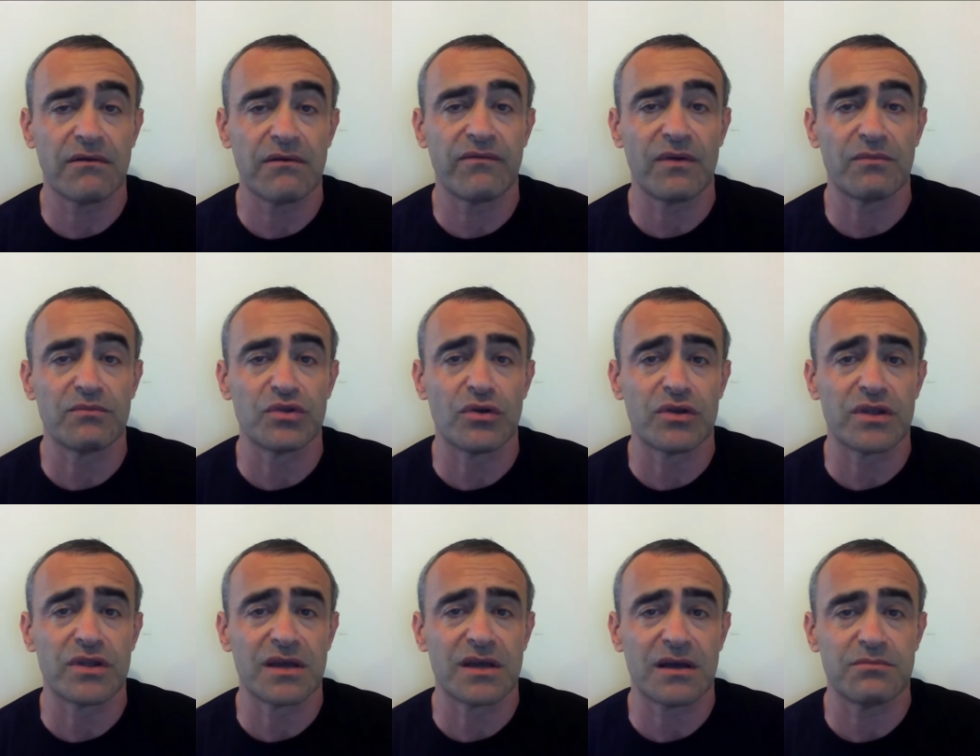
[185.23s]
во
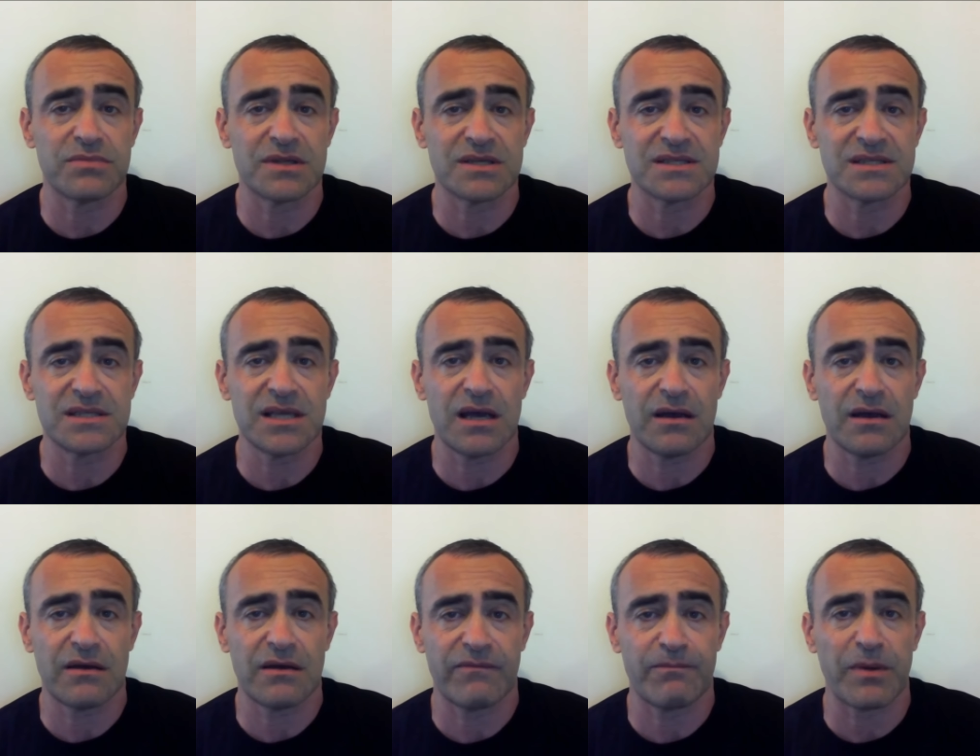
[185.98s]
многих
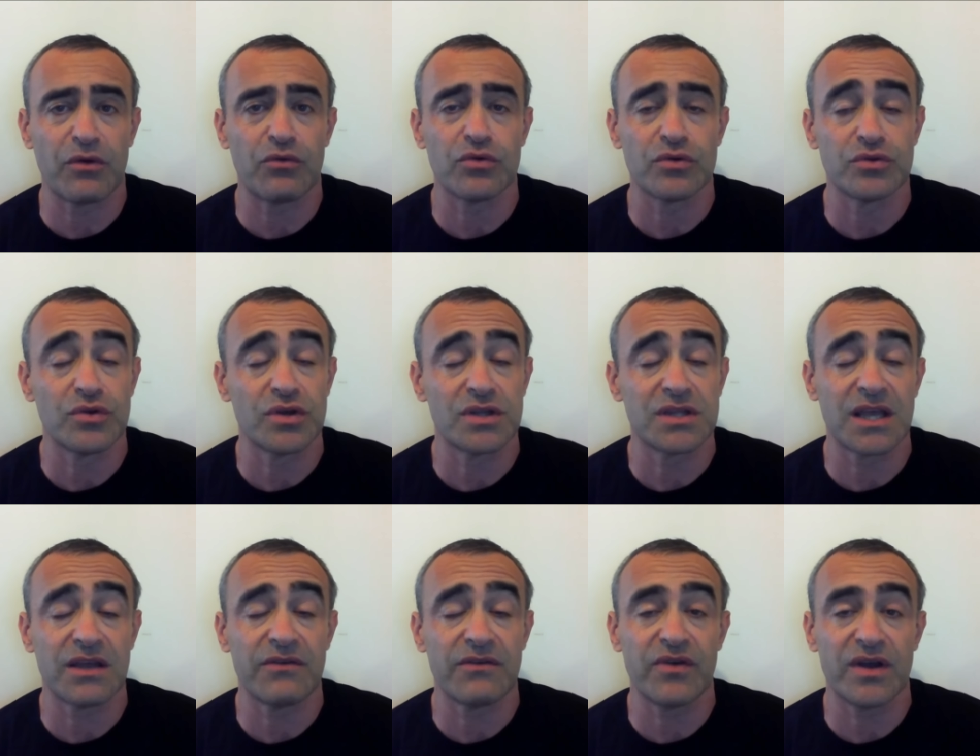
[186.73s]
областях mm-hmm. по ходу
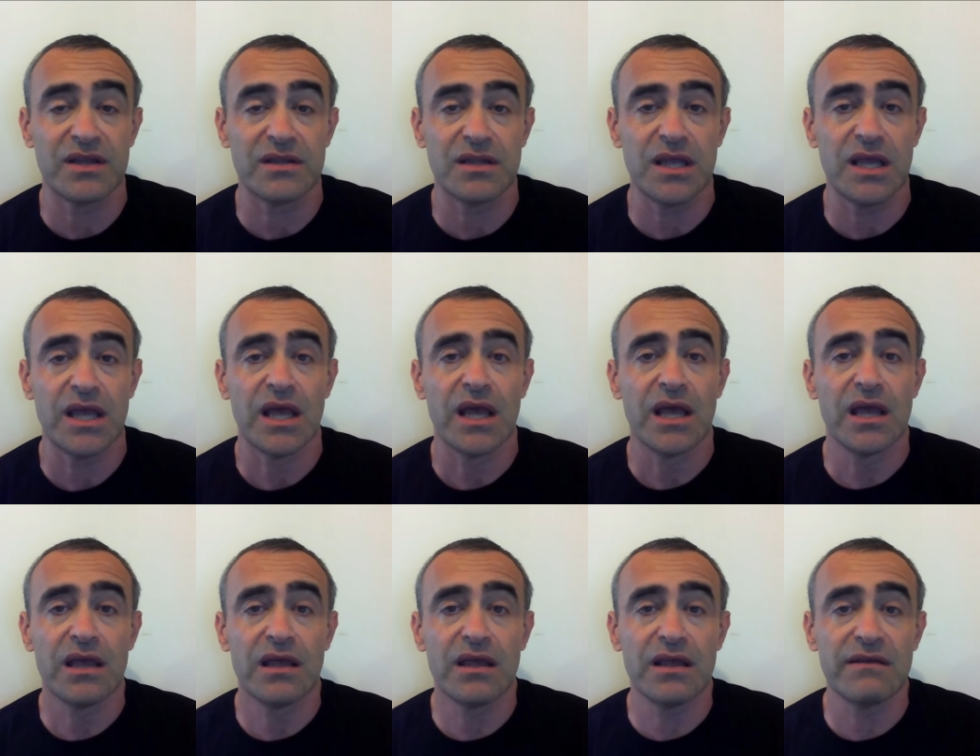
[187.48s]
этой войны.